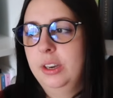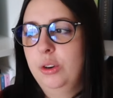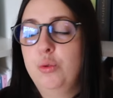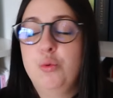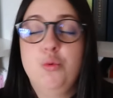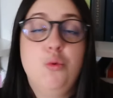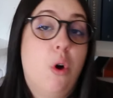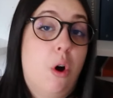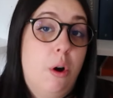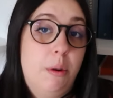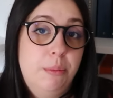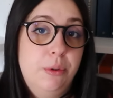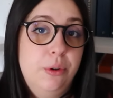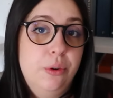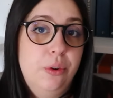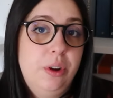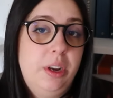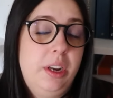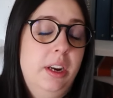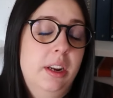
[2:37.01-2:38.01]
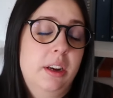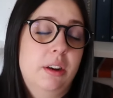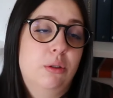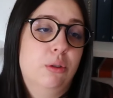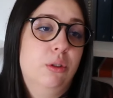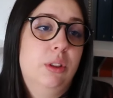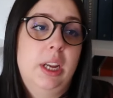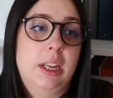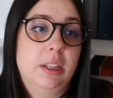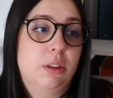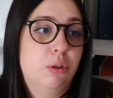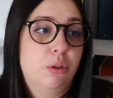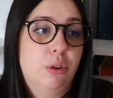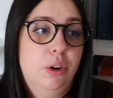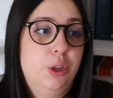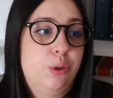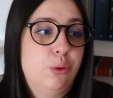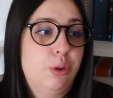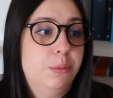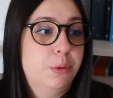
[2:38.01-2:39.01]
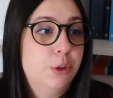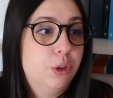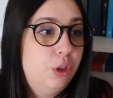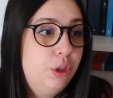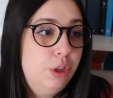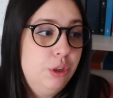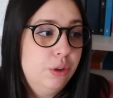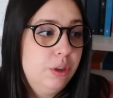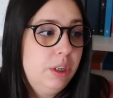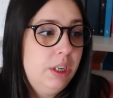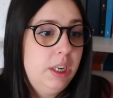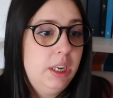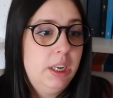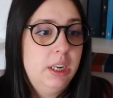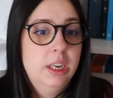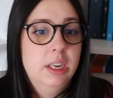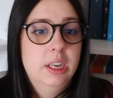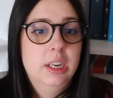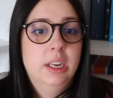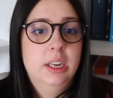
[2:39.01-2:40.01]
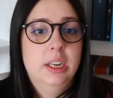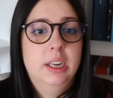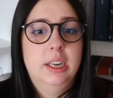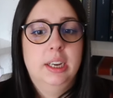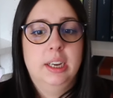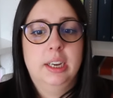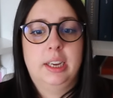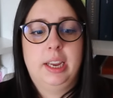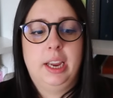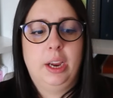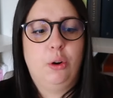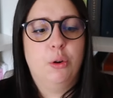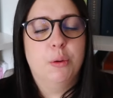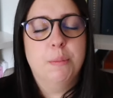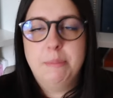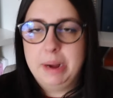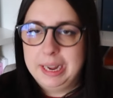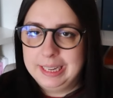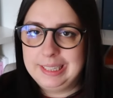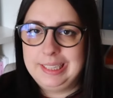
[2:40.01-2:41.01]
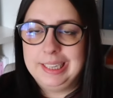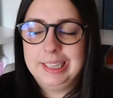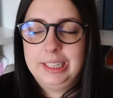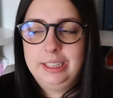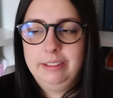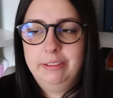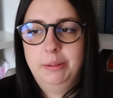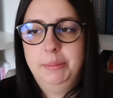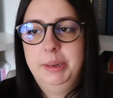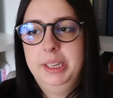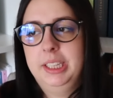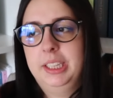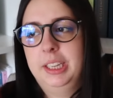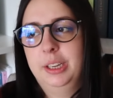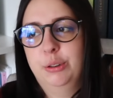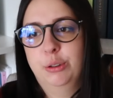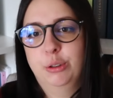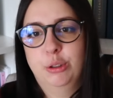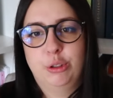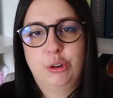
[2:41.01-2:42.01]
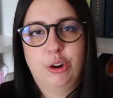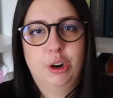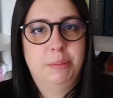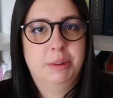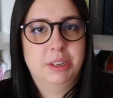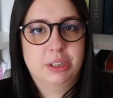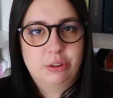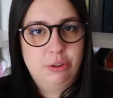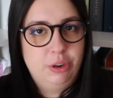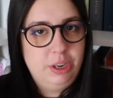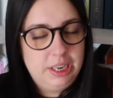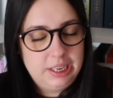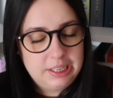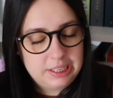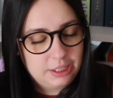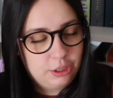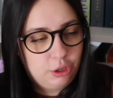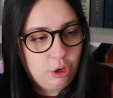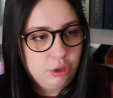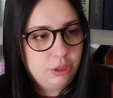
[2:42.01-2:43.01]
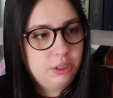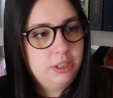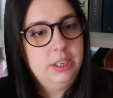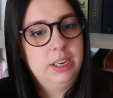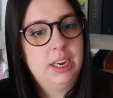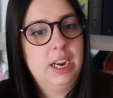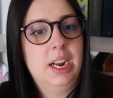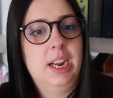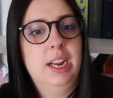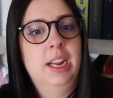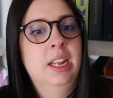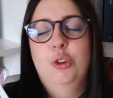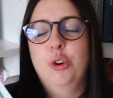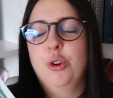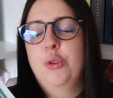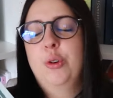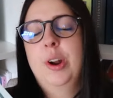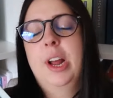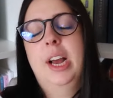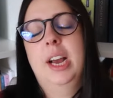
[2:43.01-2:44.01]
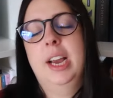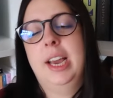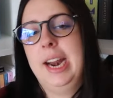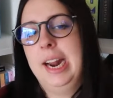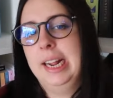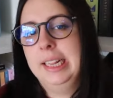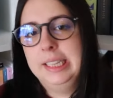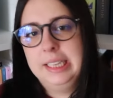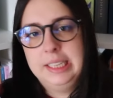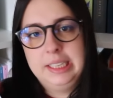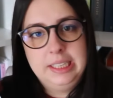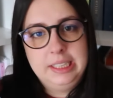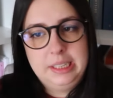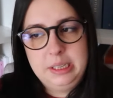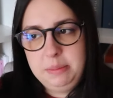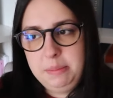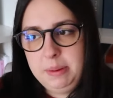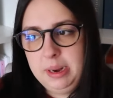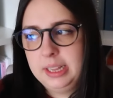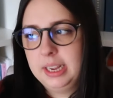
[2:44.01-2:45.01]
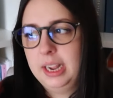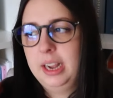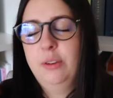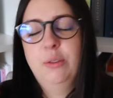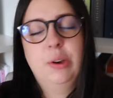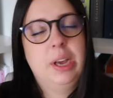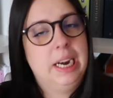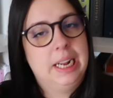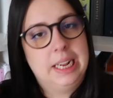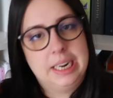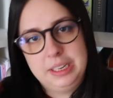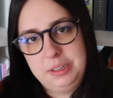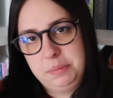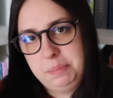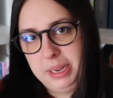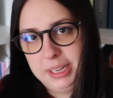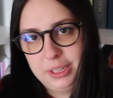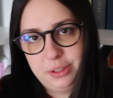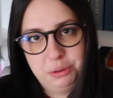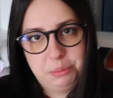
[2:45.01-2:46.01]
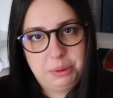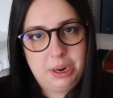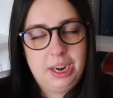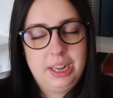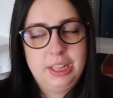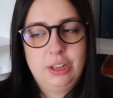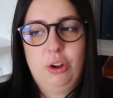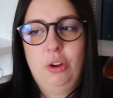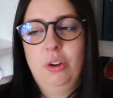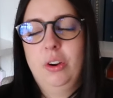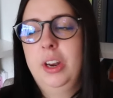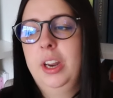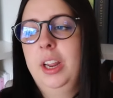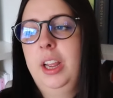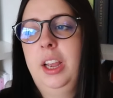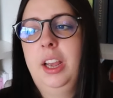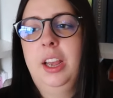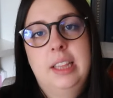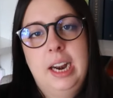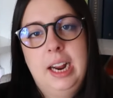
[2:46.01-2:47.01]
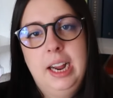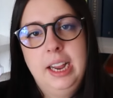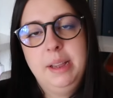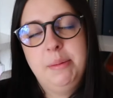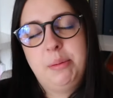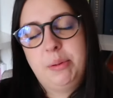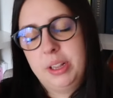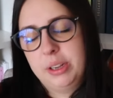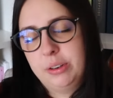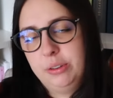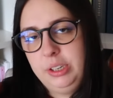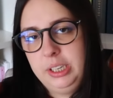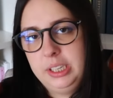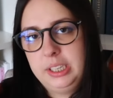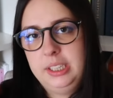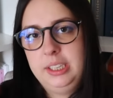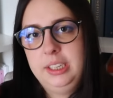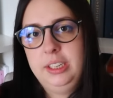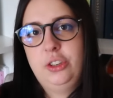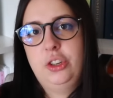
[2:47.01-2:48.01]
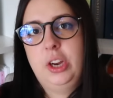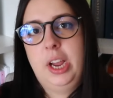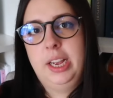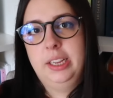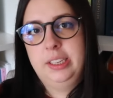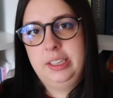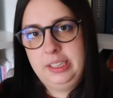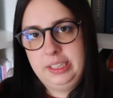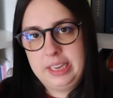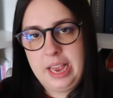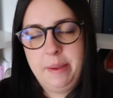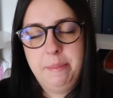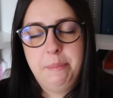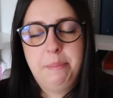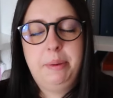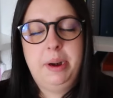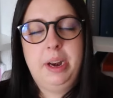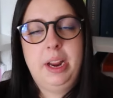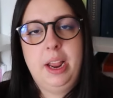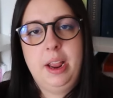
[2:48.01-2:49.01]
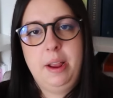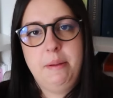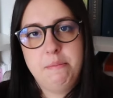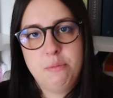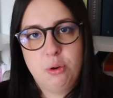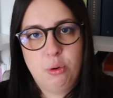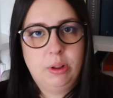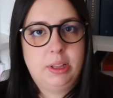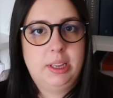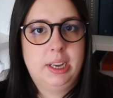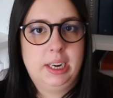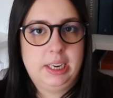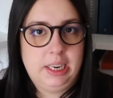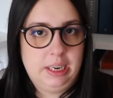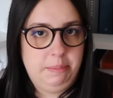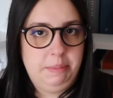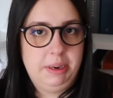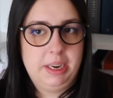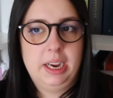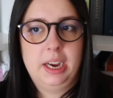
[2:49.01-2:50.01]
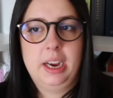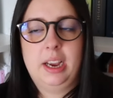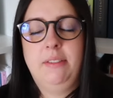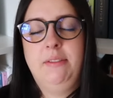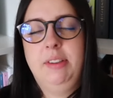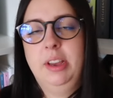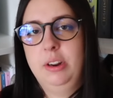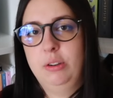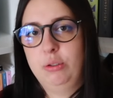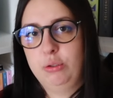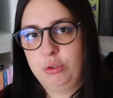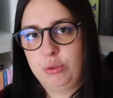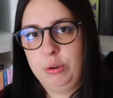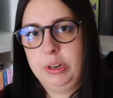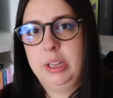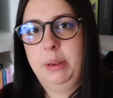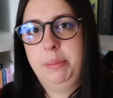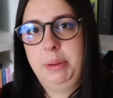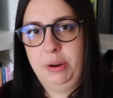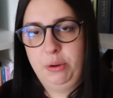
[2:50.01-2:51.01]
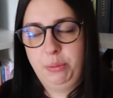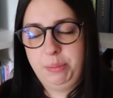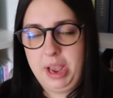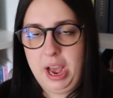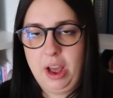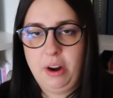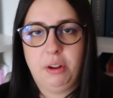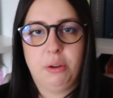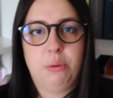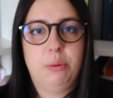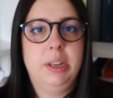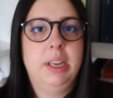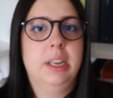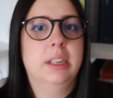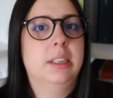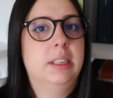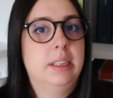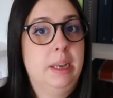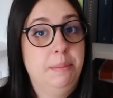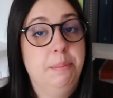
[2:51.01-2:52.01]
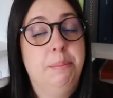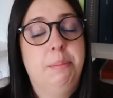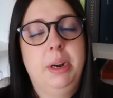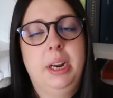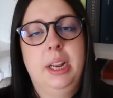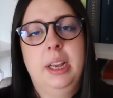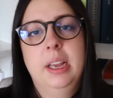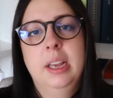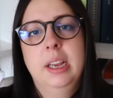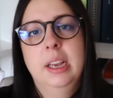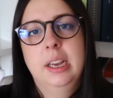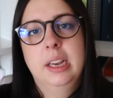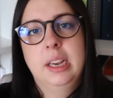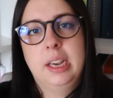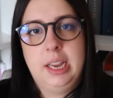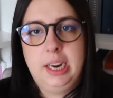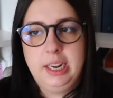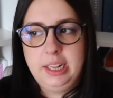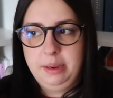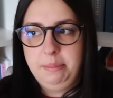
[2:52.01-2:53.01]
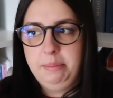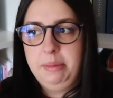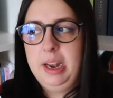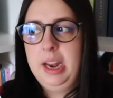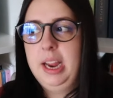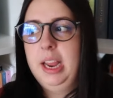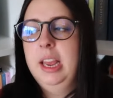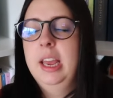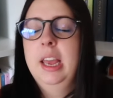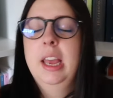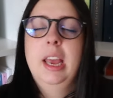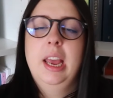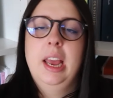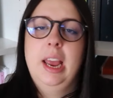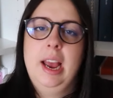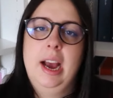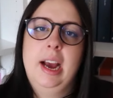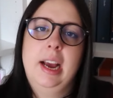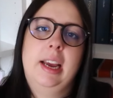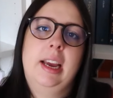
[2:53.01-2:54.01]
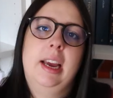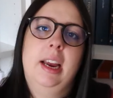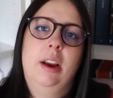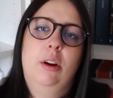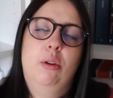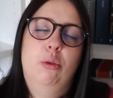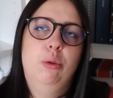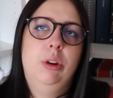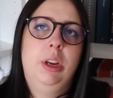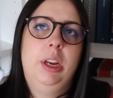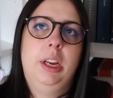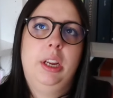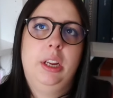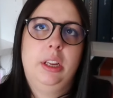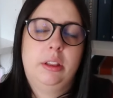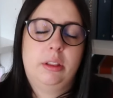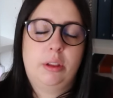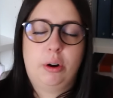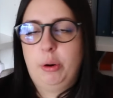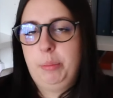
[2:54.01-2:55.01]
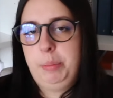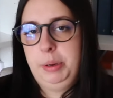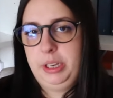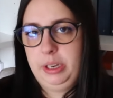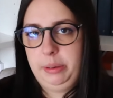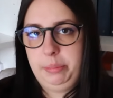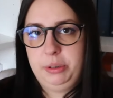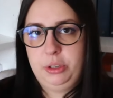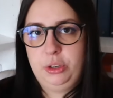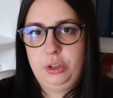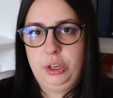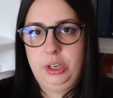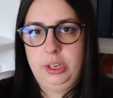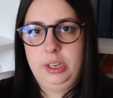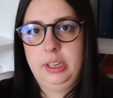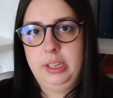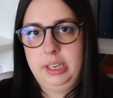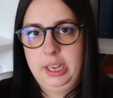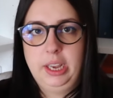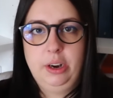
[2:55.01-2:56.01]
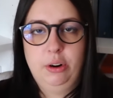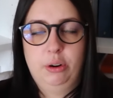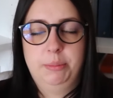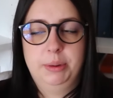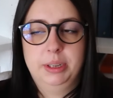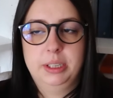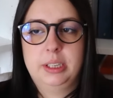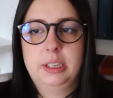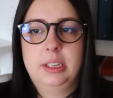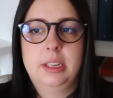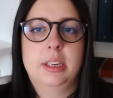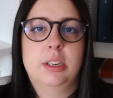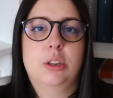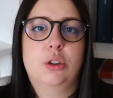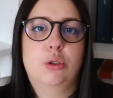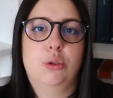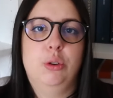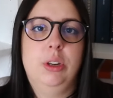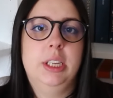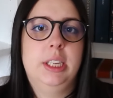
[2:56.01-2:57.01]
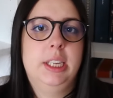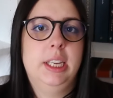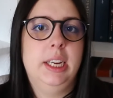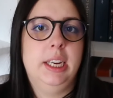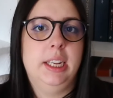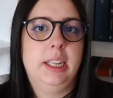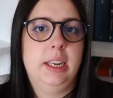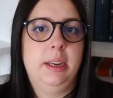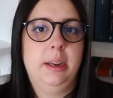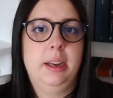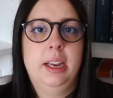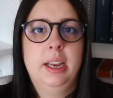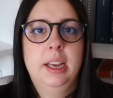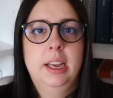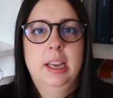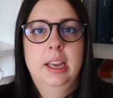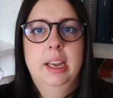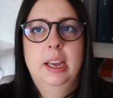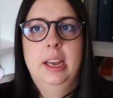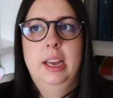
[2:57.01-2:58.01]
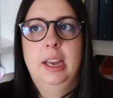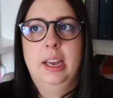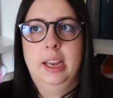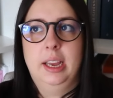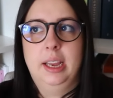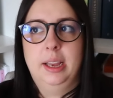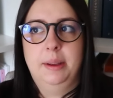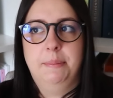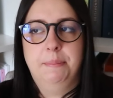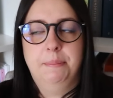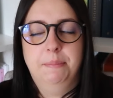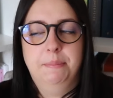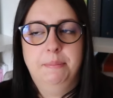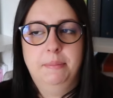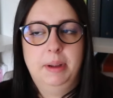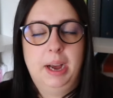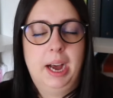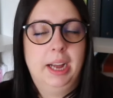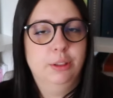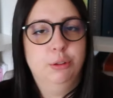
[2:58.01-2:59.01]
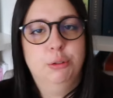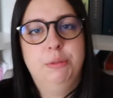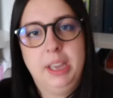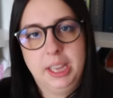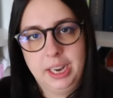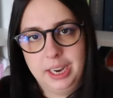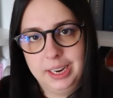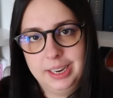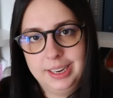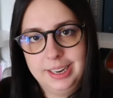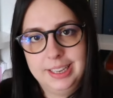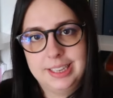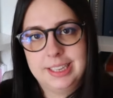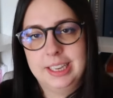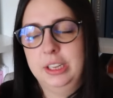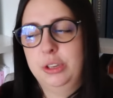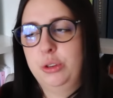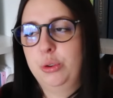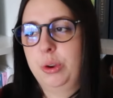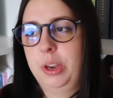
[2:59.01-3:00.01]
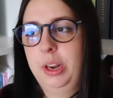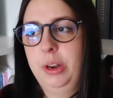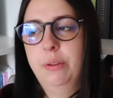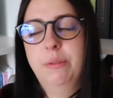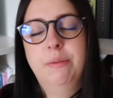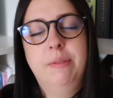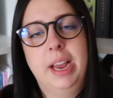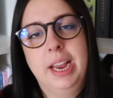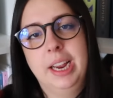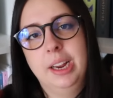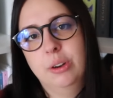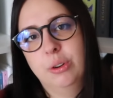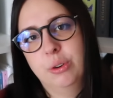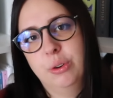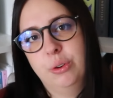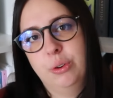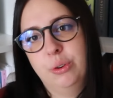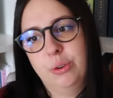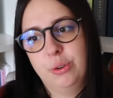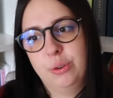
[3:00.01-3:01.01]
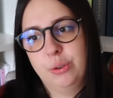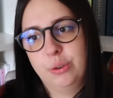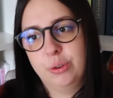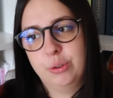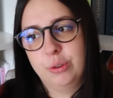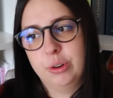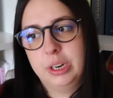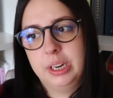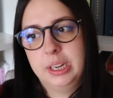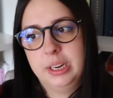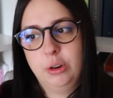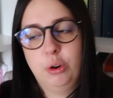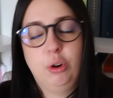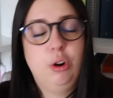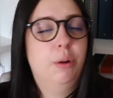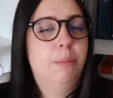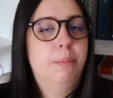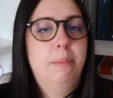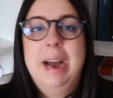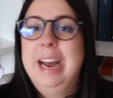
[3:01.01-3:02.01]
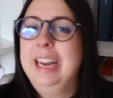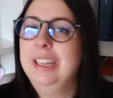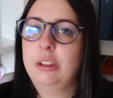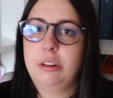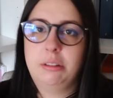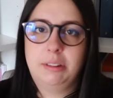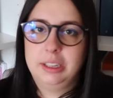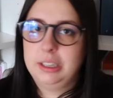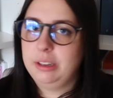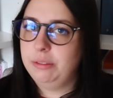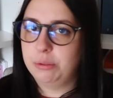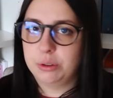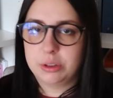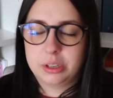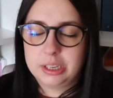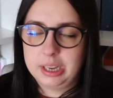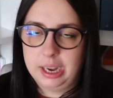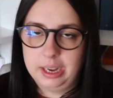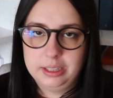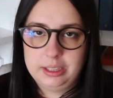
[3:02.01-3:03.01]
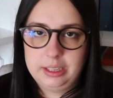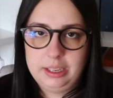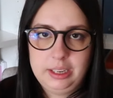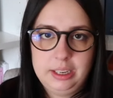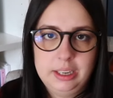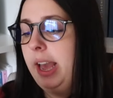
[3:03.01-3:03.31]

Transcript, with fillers: un uomo in contatto con le sue emozioni eh, che combatte attivamente contro la mascolinità tossica con una grande sensibilità, un gran rispetto per le donne tra i protagonisti c'è sempre molta chimica che viene costruita piano piano e quindi è sempre credibile e anche alcuni tropi tipici dei romance sono inseriti ehm, a dovere, nel senso che non vengono, non, non, li ho mai trovati forzati.